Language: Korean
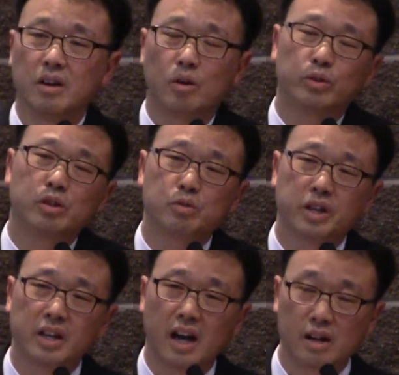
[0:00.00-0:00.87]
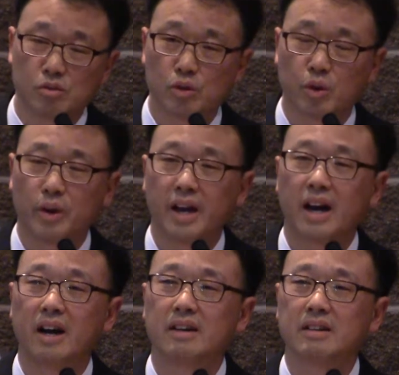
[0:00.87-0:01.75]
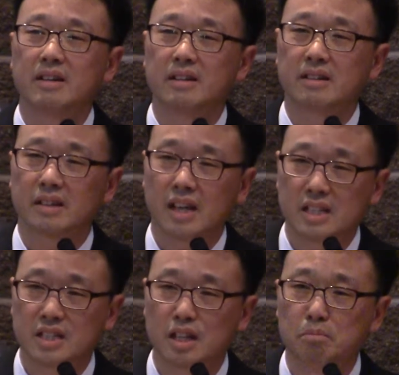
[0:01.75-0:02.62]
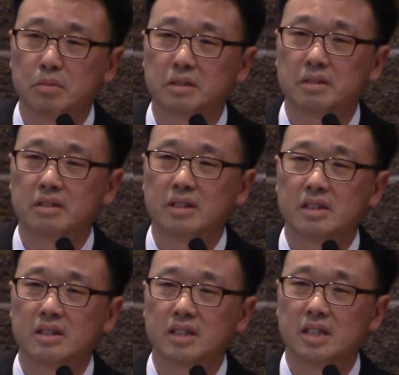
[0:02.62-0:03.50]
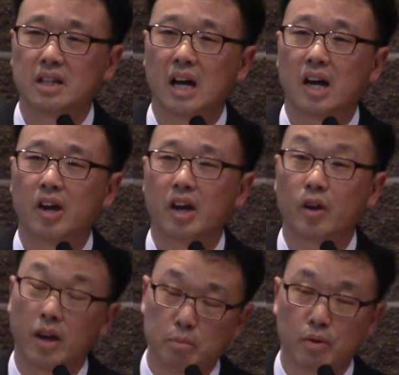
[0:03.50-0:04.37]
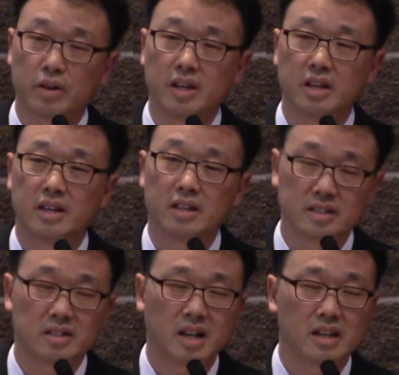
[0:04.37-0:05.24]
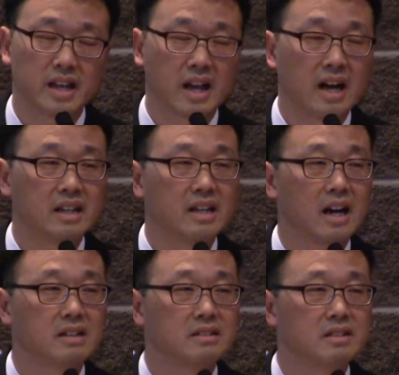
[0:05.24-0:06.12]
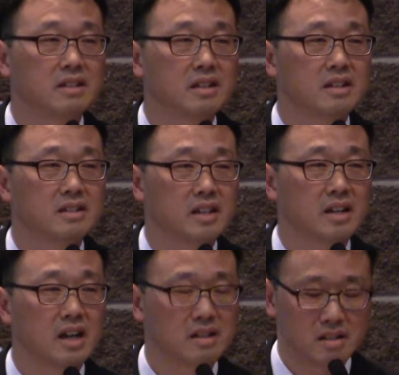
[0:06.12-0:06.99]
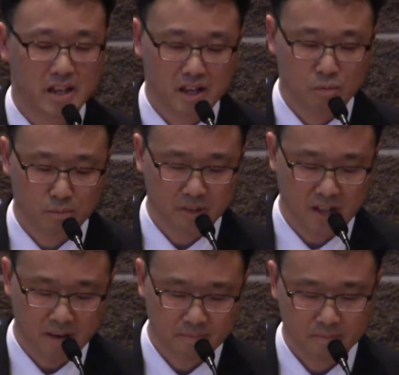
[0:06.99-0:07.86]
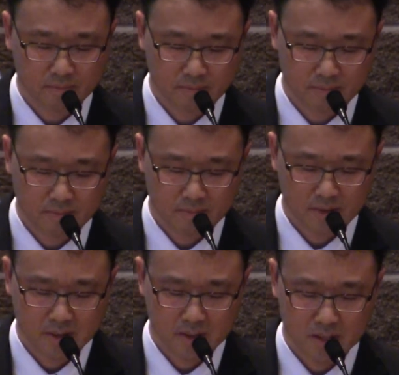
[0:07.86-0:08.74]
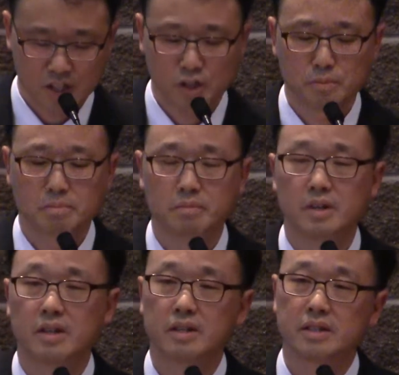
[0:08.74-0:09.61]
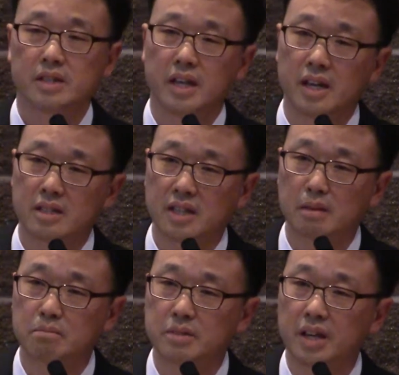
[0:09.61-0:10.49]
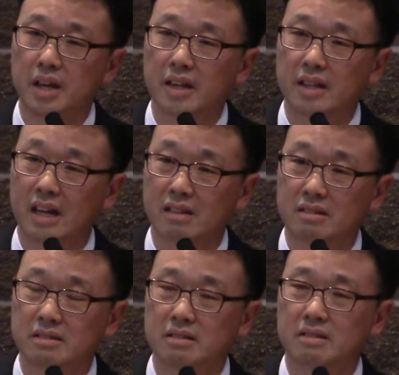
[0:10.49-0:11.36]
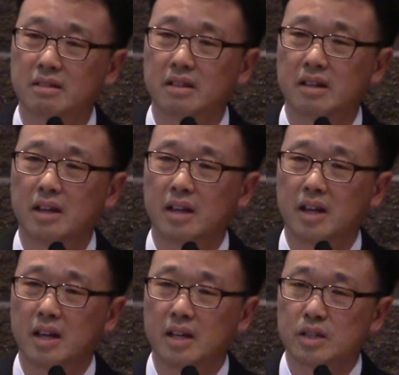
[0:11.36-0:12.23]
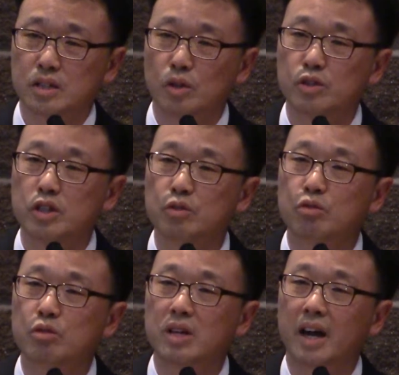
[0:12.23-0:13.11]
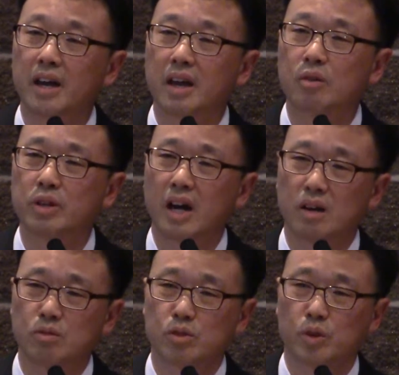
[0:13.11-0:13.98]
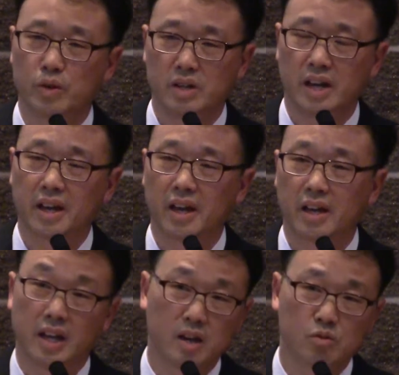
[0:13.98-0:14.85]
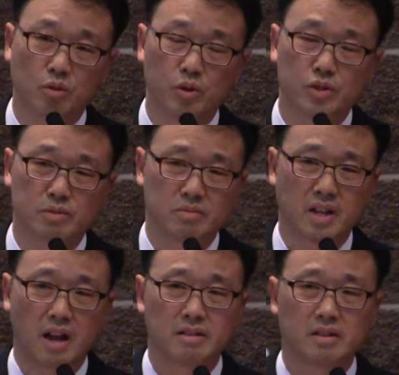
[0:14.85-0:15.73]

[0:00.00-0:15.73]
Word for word: 오늘 우리 한국 교회가 다시 한번 신앙의 회복이 있어야 할 때가 아닌가 하는 생각을 해 봅니다. 지금 제3세계 나라들은 선진국을 향해 우리 한국교회를 향해 깨우고 있습니다.